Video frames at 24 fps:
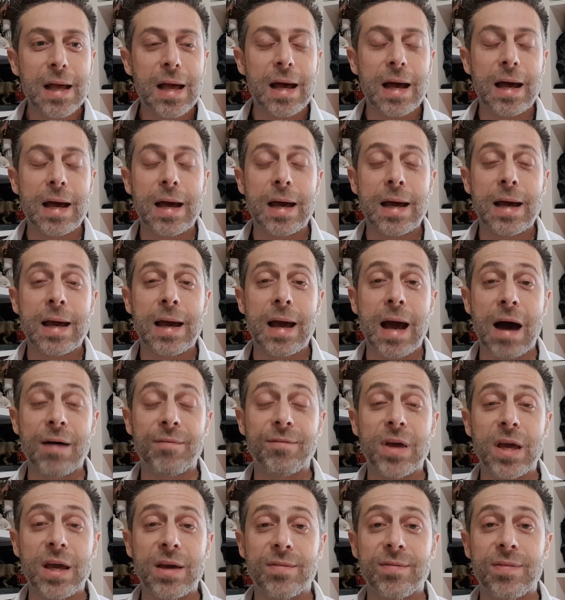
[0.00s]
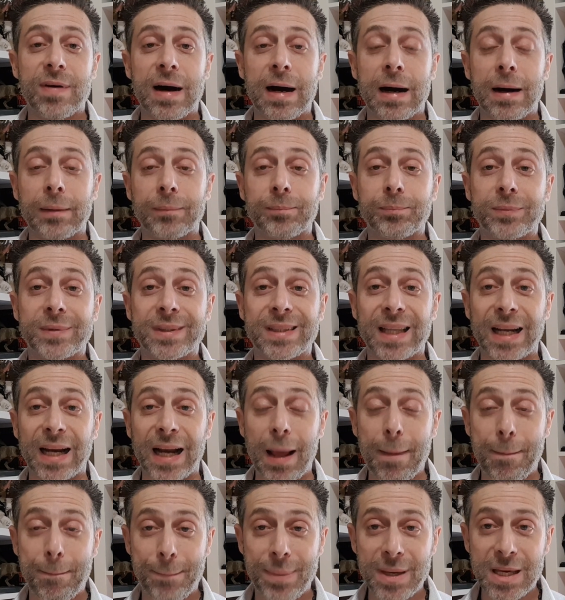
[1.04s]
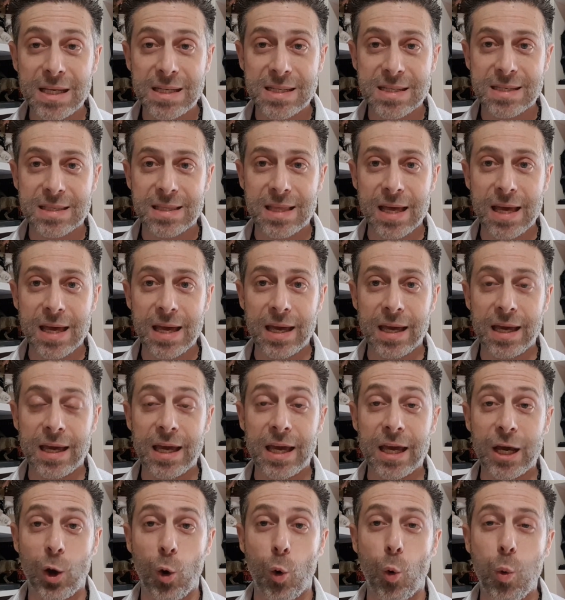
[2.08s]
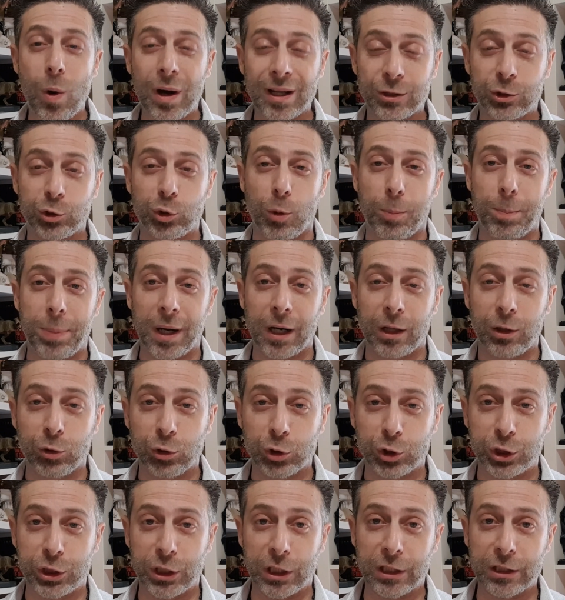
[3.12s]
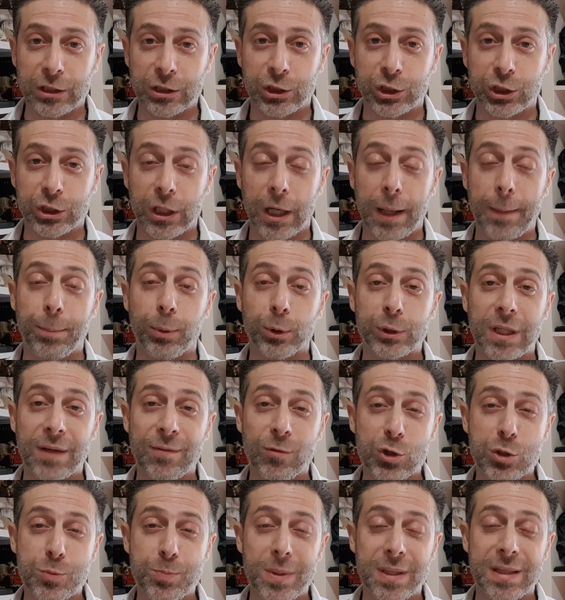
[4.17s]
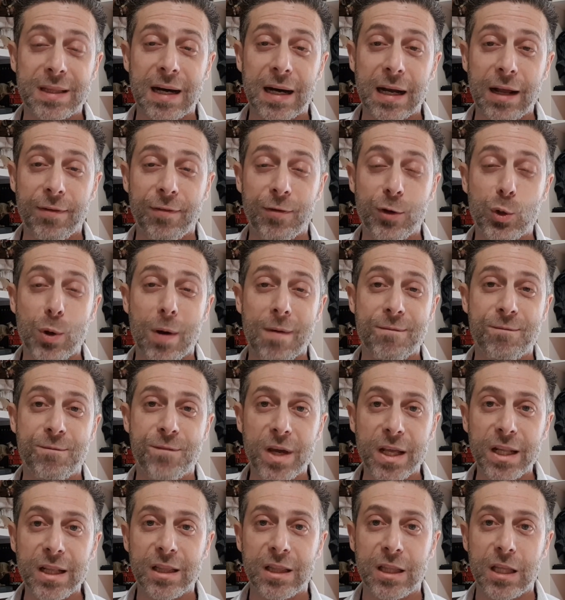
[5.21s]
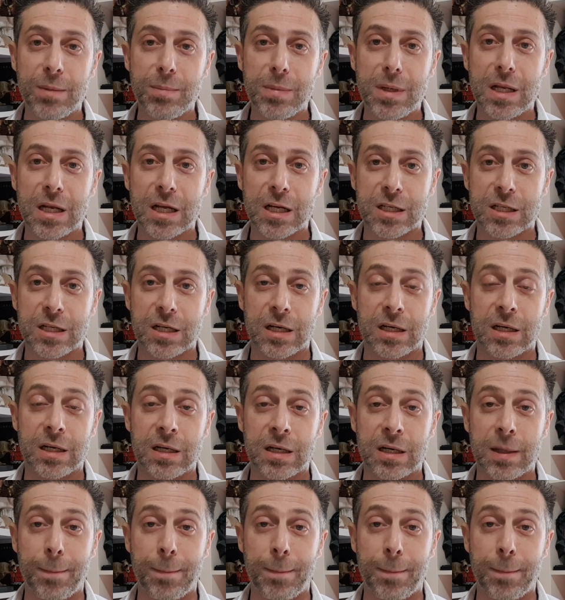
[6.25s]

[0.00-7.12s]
eh, aveva tre piste e quattro palcoscenici e poteva ospitare fino a 20.000 uh,